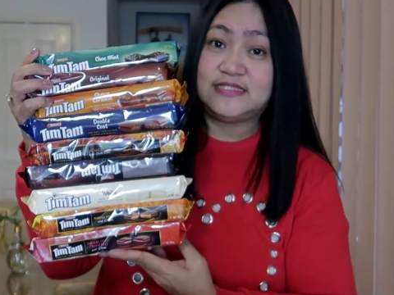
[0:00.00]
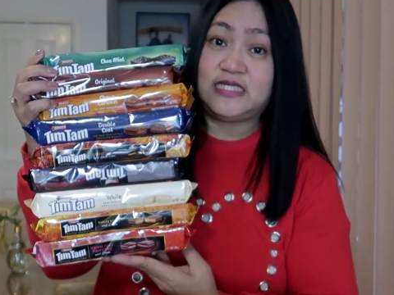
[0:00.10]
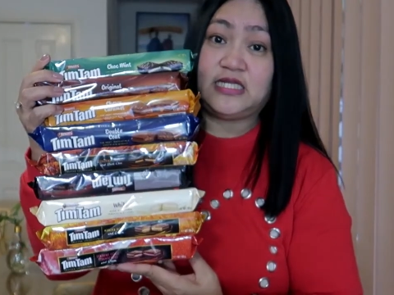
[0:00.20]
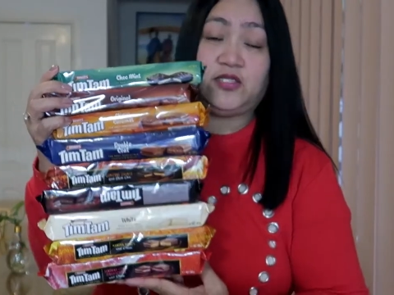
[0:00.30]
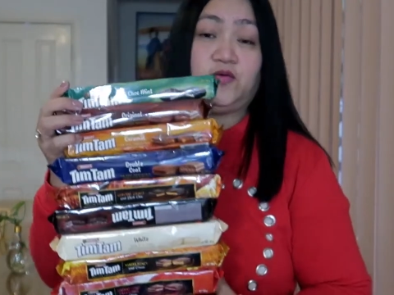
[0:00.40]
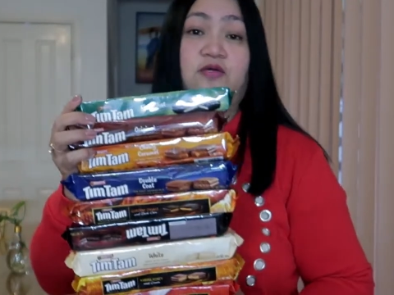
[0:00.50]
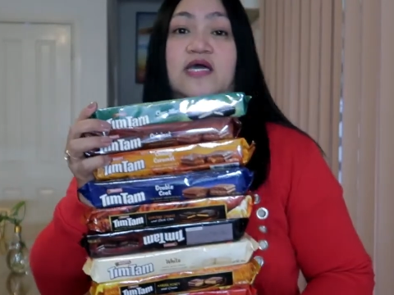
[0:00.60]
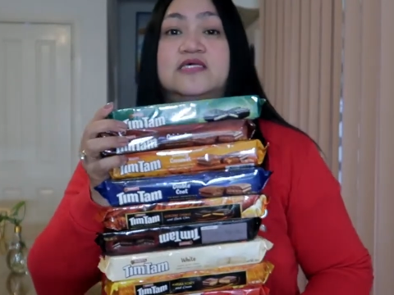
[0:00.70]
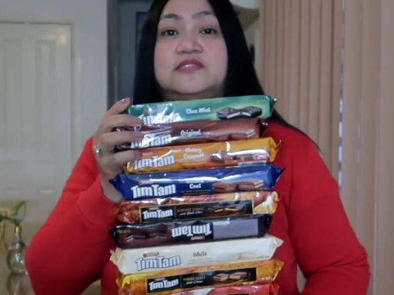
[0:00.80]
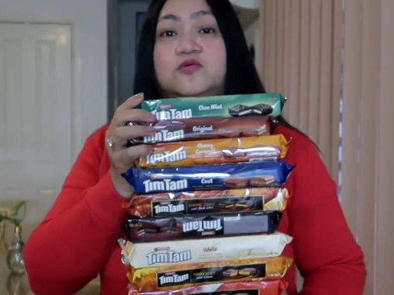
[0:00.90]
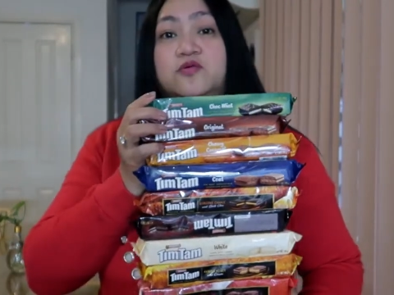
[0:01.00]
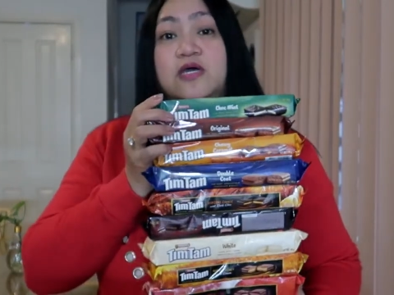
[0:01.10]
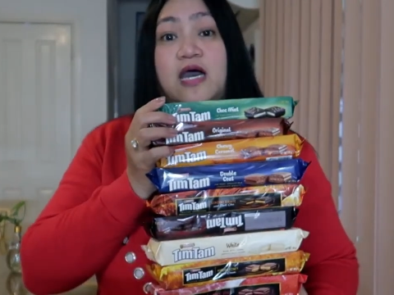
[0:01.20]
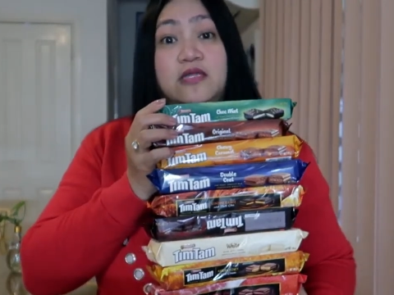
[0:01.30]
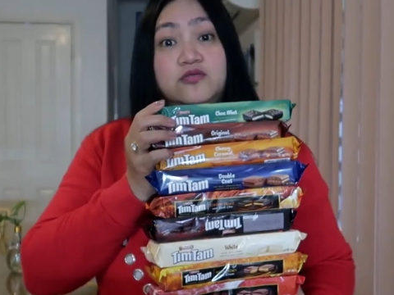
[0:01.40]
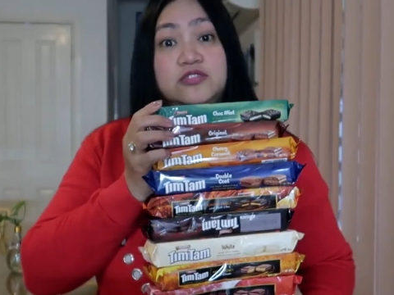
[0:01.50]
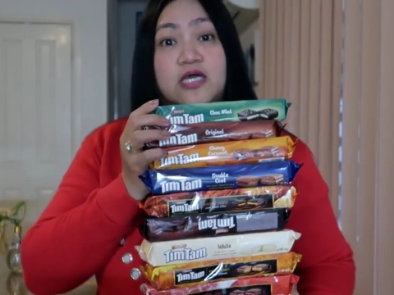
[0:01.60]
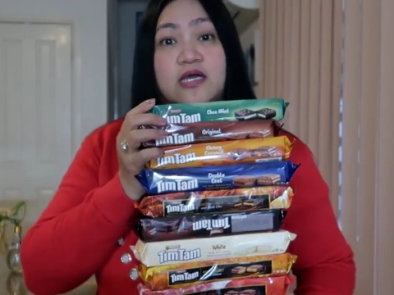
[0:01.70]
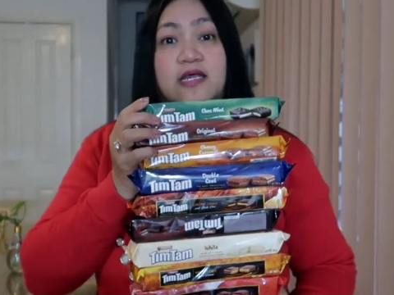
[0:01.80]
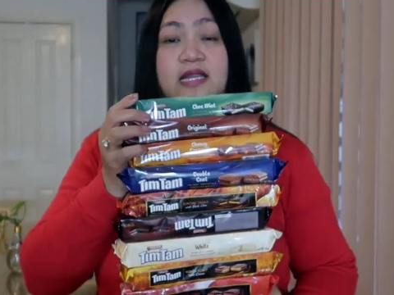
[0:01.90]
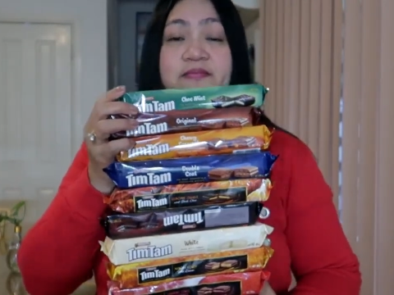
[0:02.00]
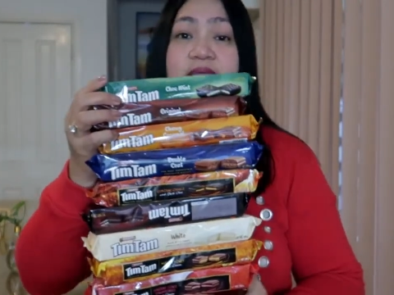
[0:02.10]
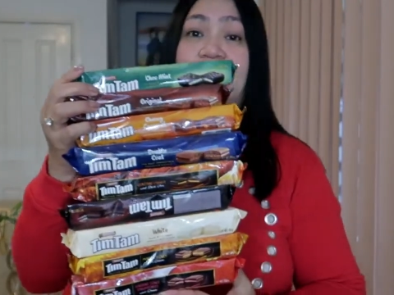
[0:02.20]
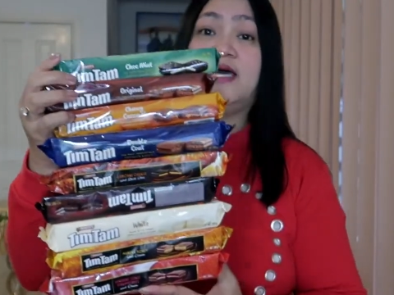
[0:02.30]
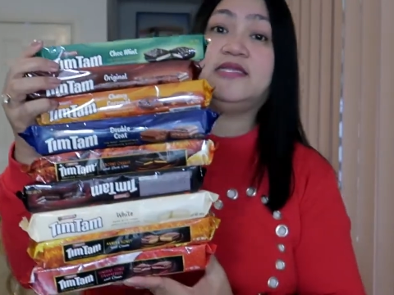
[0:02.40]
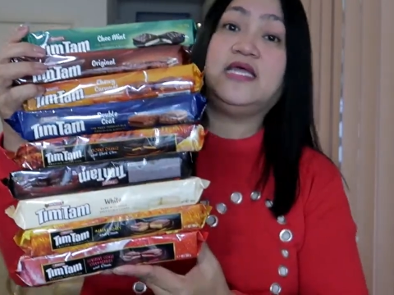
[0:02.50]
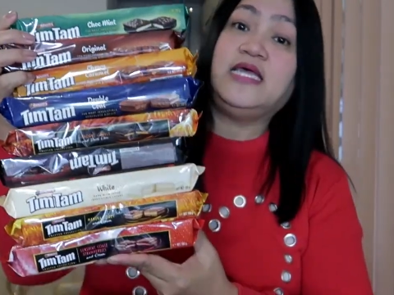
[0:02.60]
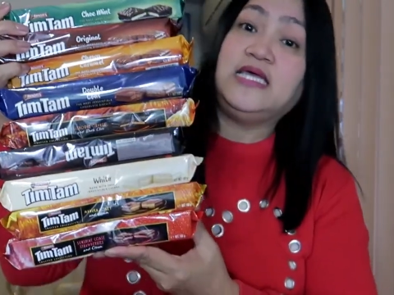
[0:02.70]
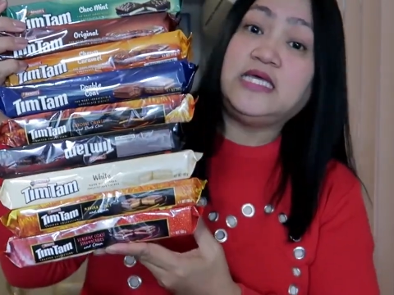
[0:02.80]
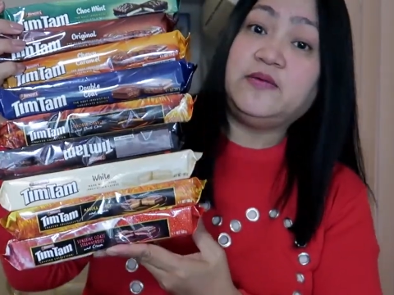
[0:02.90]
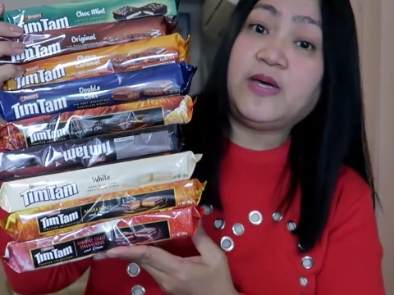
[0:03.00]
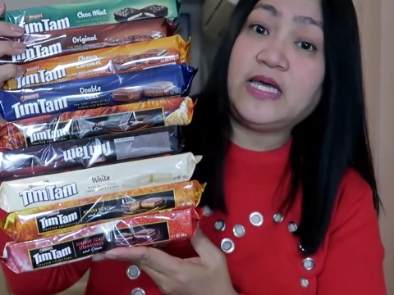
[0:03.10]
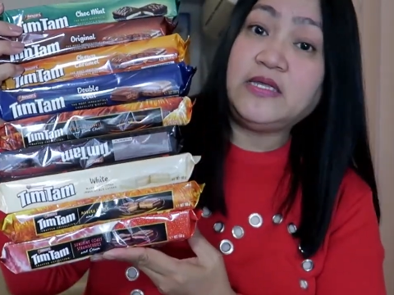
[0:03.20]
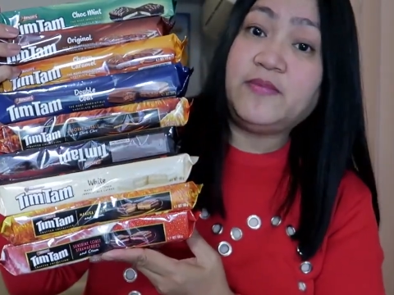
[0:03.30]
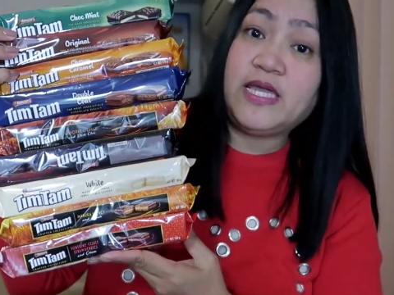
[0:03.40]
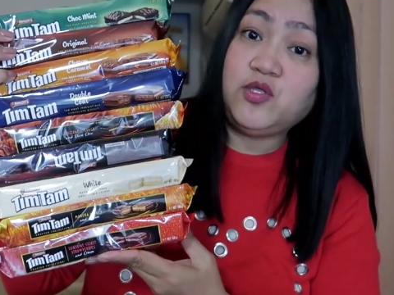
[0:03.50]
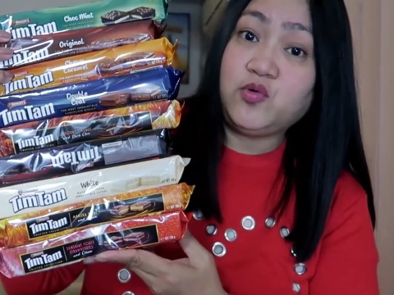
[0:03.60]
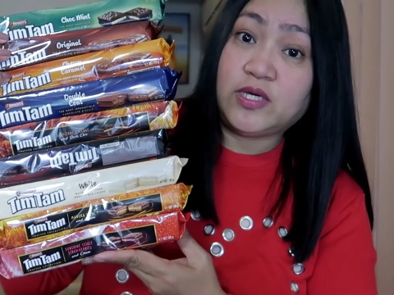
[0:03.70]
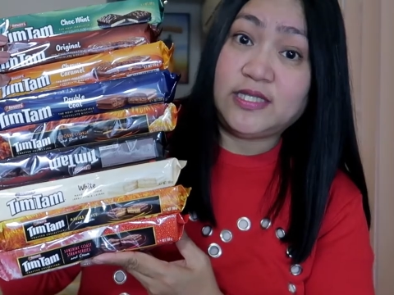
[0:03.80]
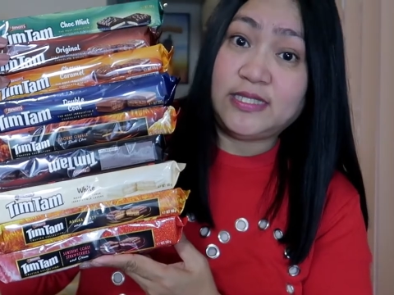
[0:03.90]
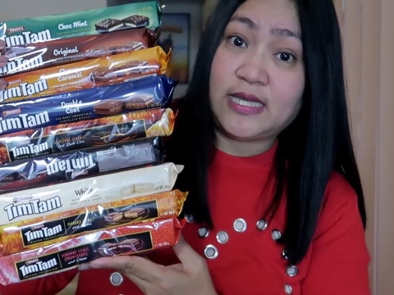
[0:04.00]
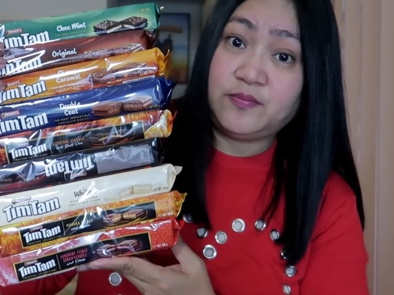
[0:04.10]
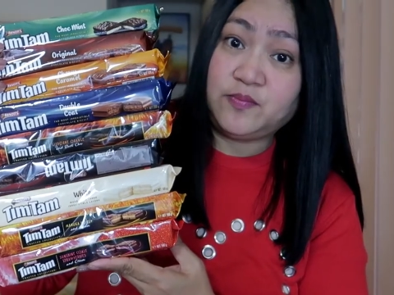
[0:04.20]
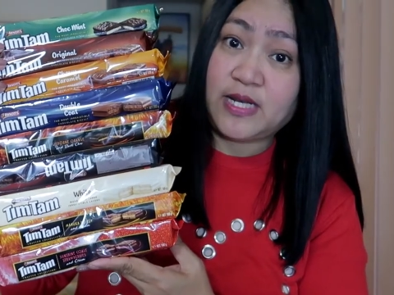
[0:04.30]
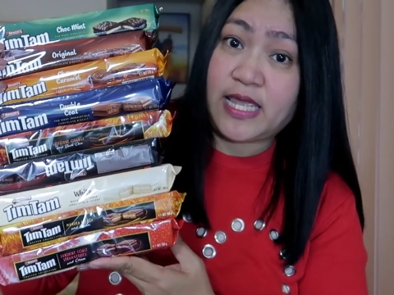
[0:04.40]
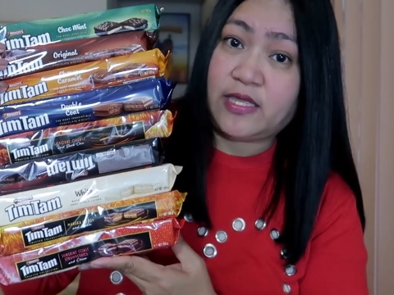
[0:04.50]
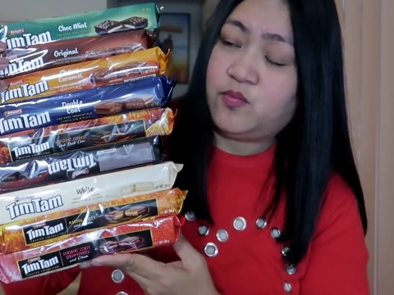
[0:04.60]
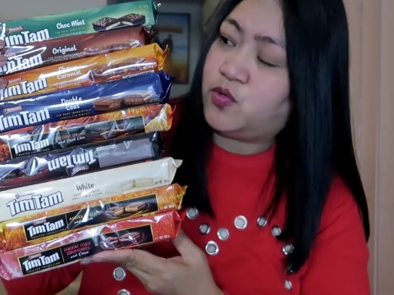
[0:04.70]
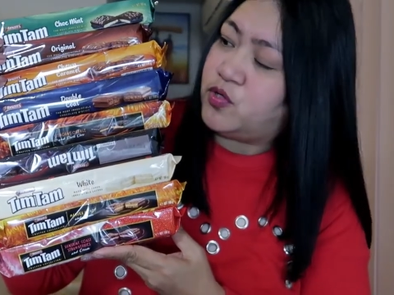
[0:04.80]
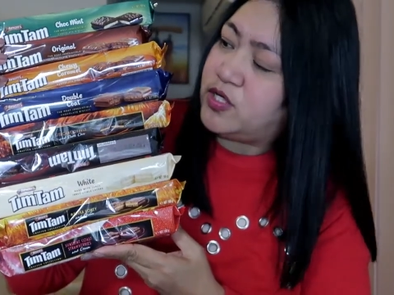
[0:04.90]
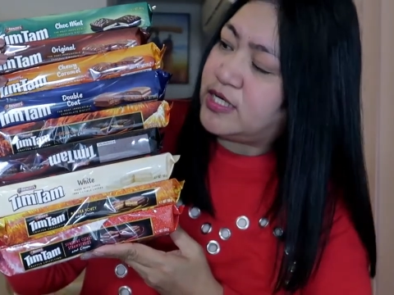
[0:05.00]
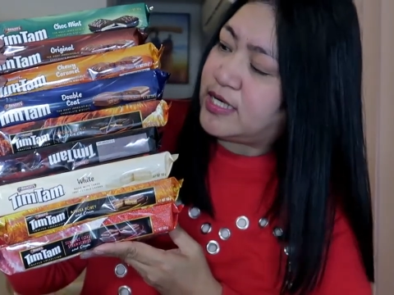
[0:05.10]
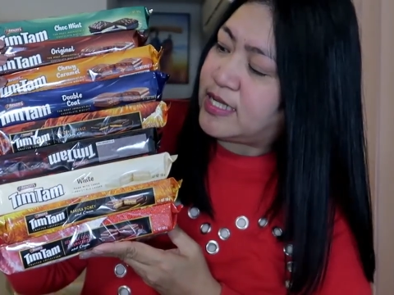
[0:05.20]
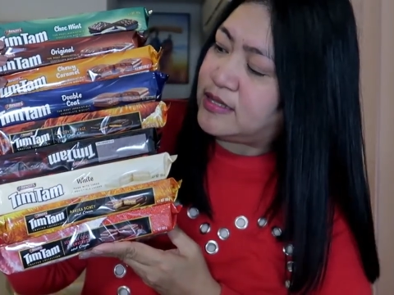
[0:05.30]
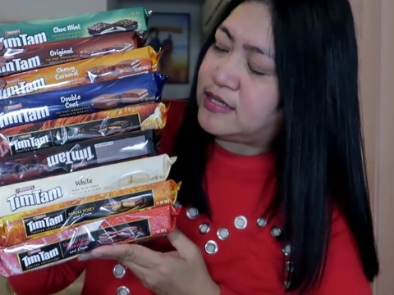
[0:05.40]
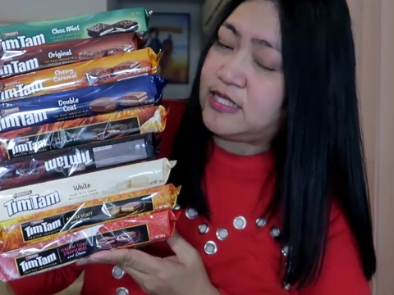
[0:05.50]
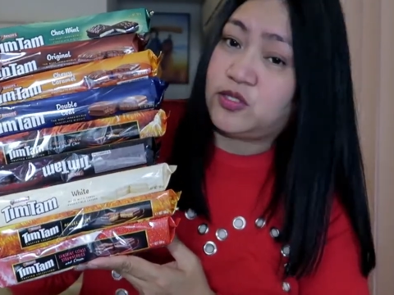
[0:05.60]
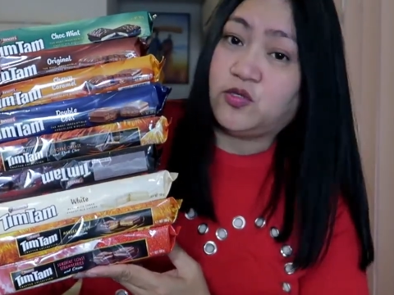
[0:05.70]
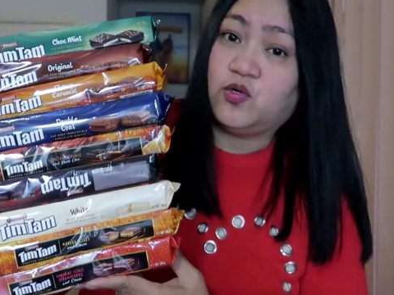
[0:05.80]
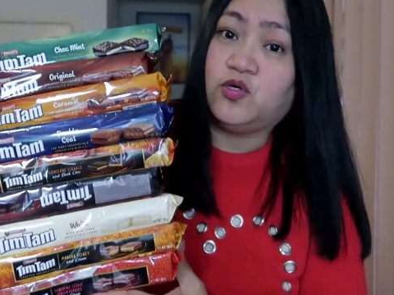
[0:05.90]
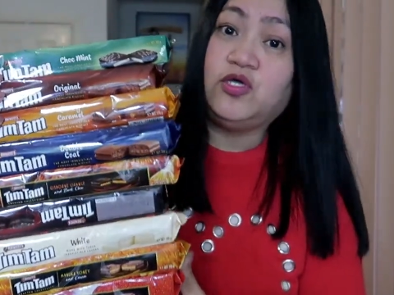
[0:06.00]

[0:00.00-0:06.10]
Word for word: guys. Kung gaano siya karami. At Iba-iba yung kanyang flavor na nandito.